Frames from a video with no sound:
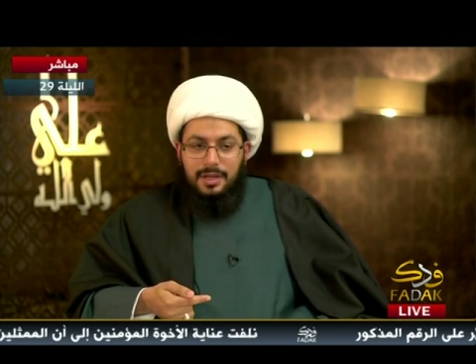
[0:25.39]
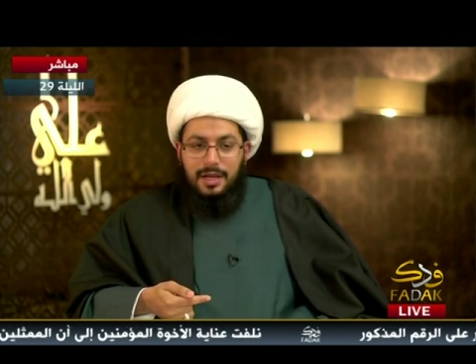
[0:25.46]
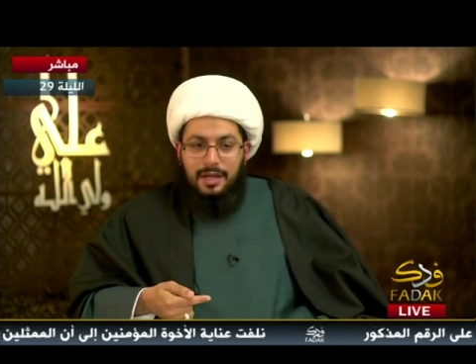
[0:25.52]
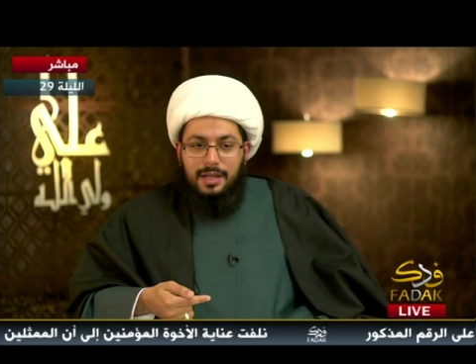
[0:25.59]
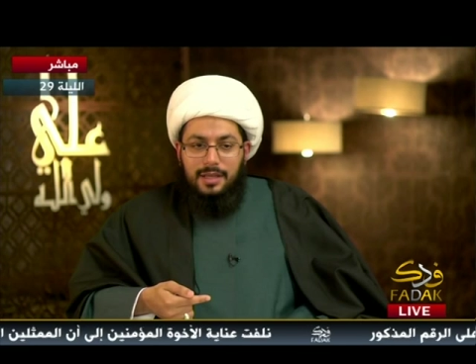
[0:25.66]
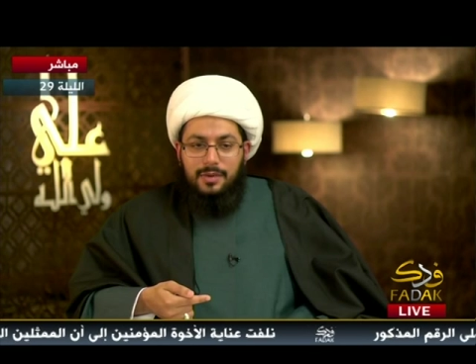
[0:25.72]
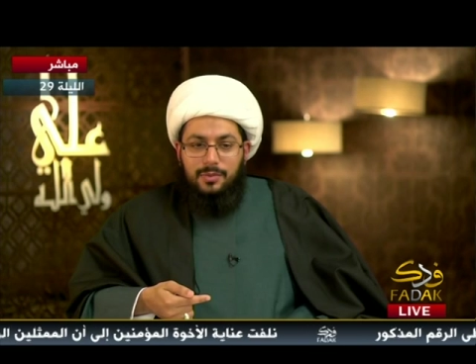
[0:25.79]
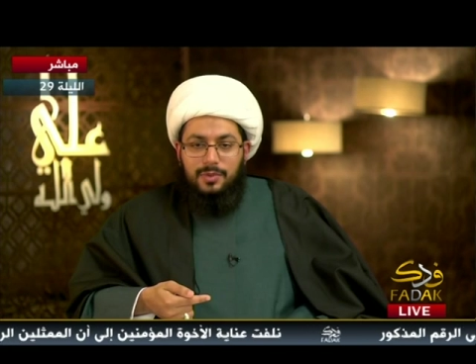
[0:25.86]

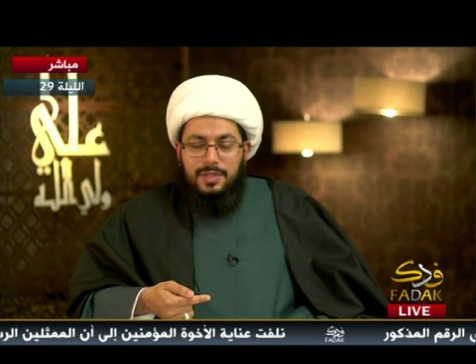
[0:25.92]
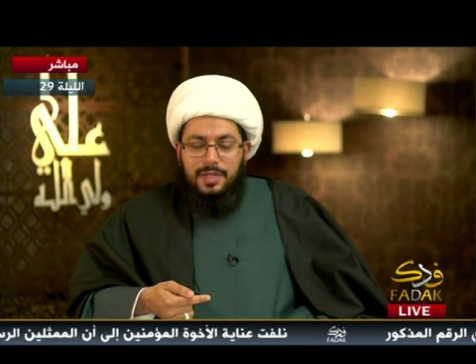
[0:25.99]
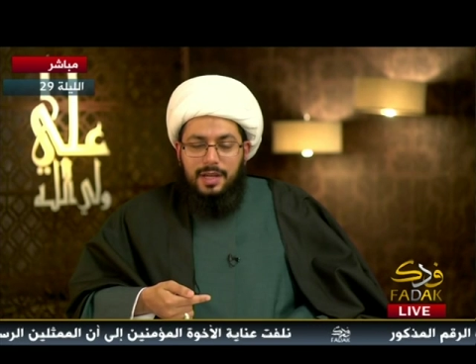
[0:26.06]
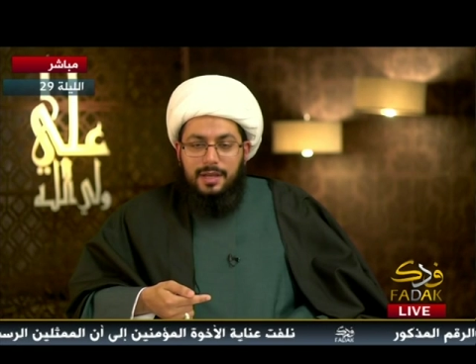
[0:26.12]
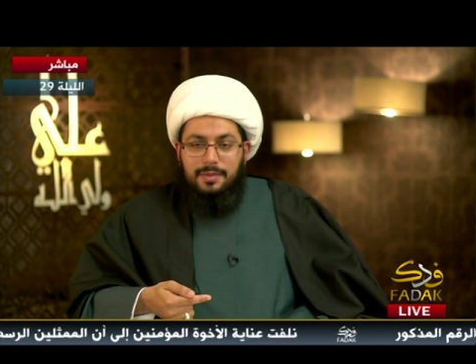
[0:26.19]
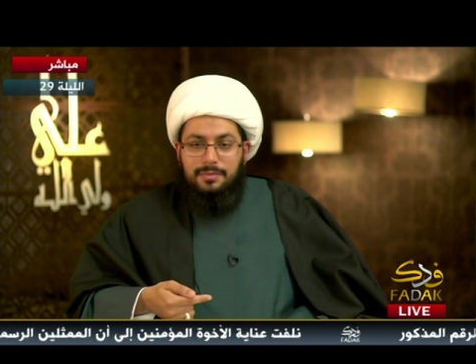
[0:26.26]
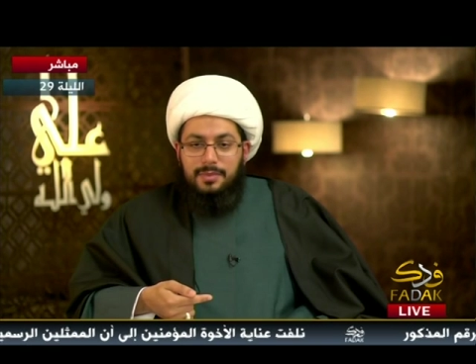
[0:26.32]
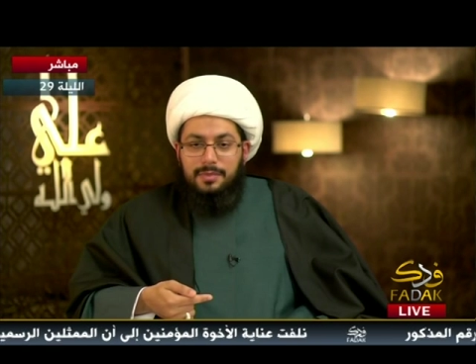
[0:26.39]
عليهم
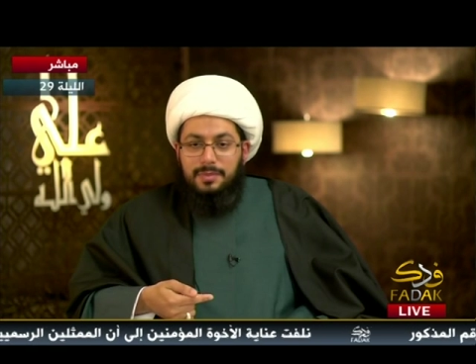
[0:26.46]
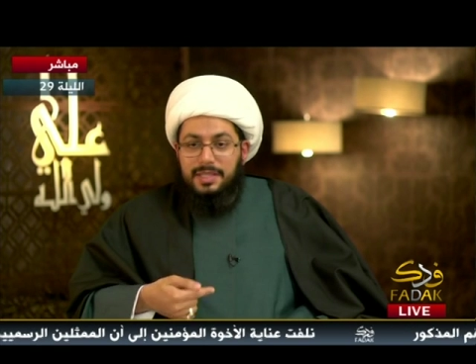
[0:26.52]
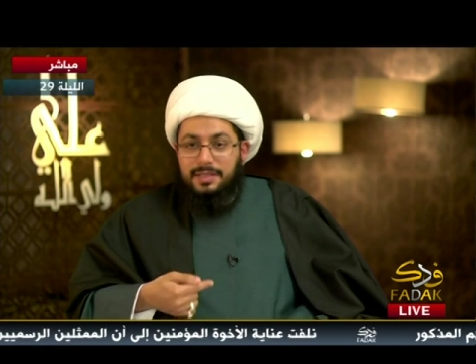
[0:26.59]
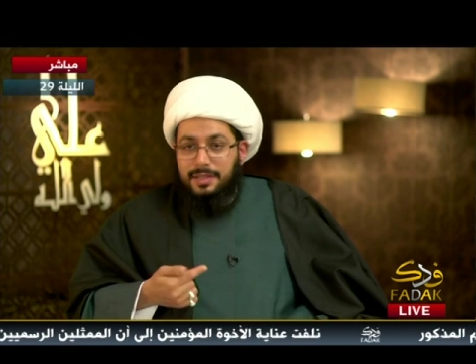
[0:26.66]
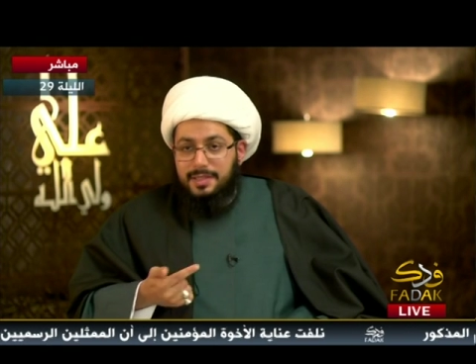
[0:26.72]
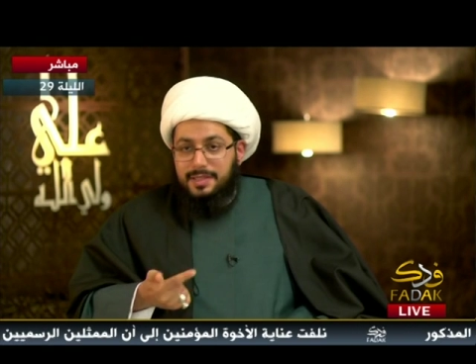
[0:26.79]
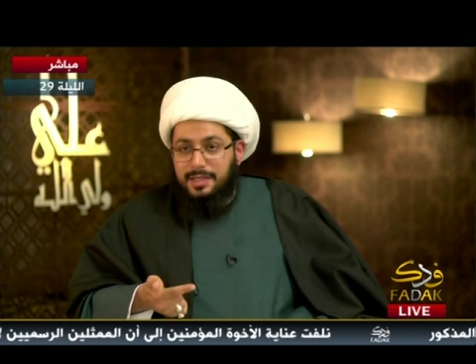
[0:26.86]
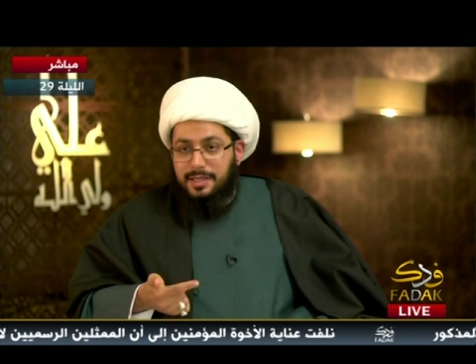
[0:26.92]
السلام
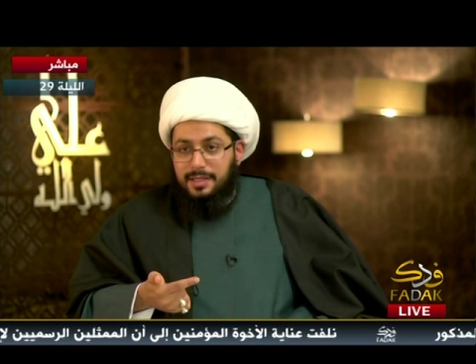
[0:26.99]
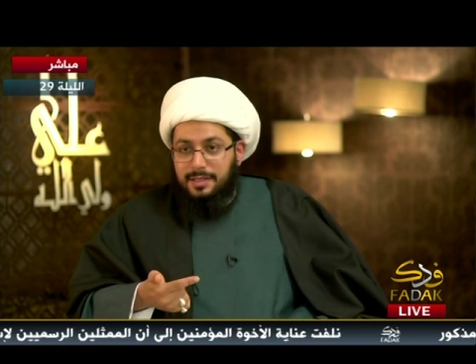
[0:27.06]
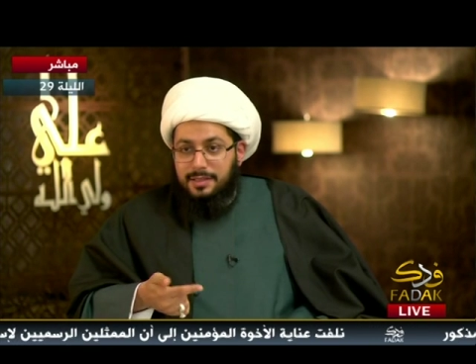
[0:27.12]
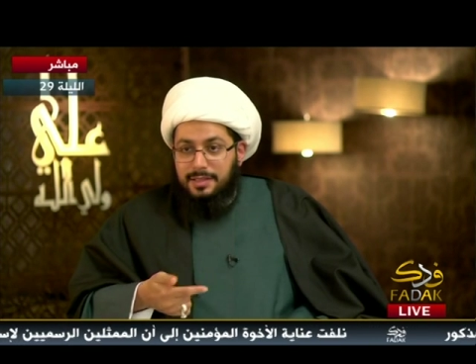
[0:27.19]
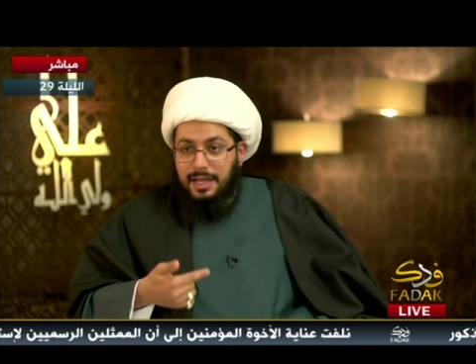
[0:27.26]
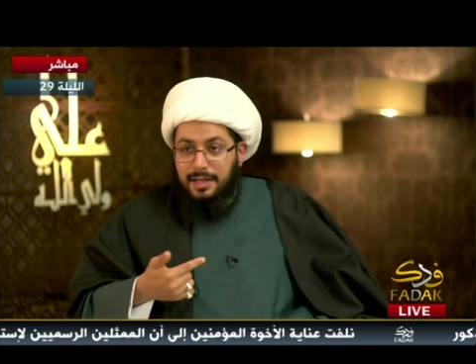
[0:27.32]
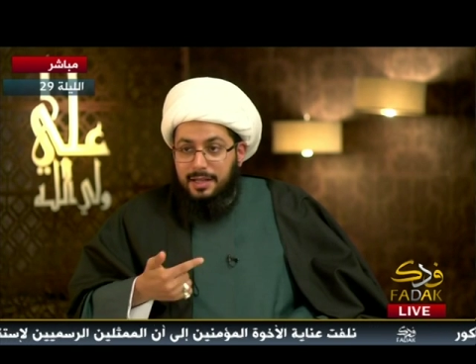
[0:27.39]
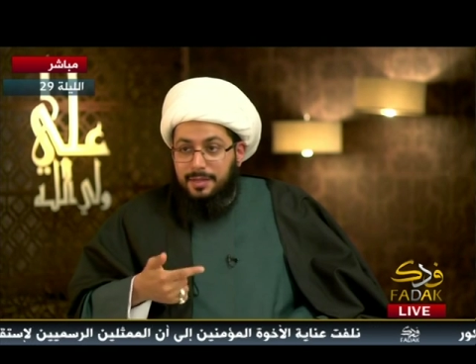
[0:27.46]
مدرسه
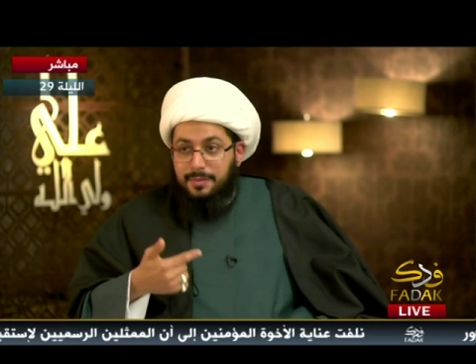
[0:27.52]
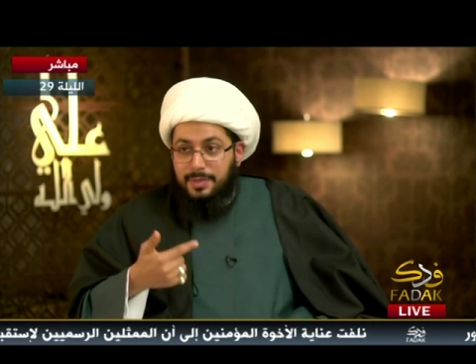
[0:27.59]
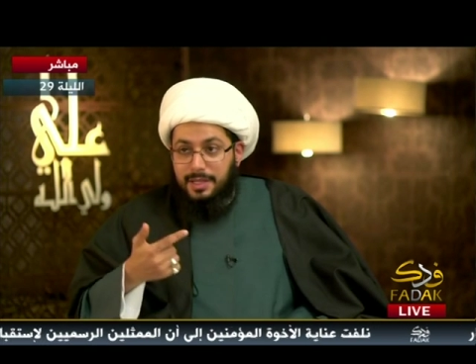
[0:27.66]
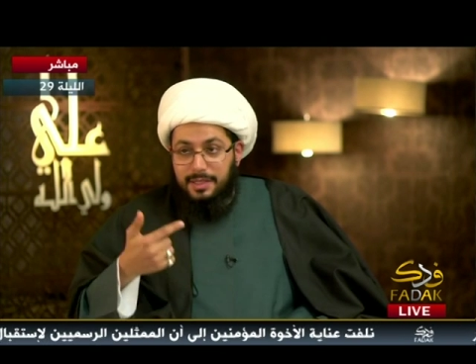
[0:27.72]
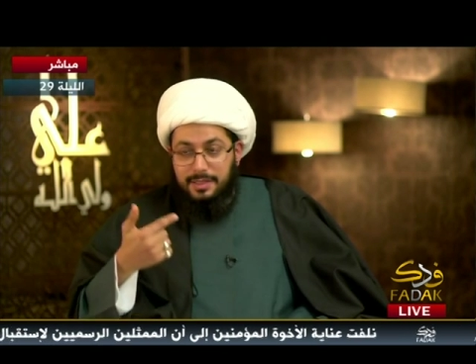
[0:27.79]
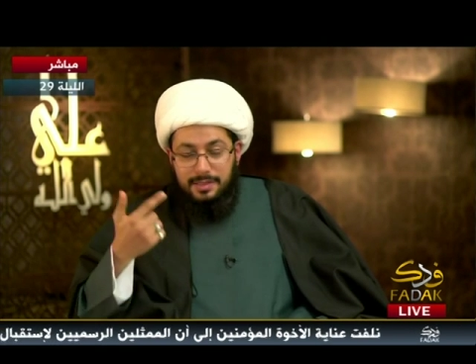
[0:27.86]
تعلمنا